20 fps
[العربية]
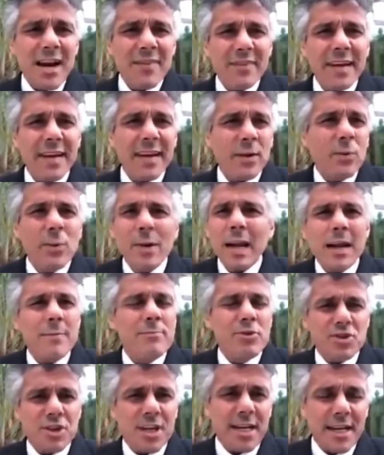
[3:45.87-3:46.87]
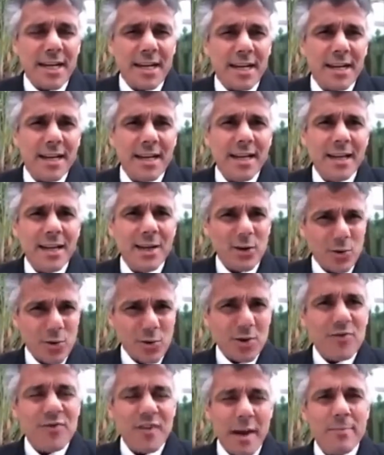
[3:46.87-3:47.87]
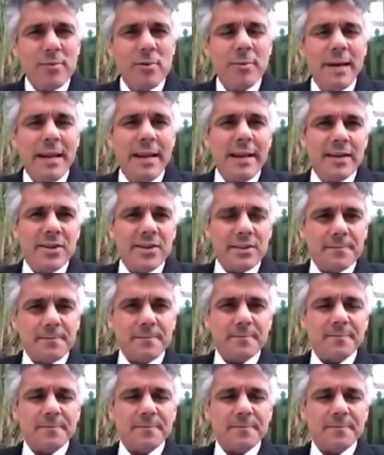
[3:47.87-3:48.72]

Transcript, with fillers: افغير وراه المشكل دوك نفهمكم علاش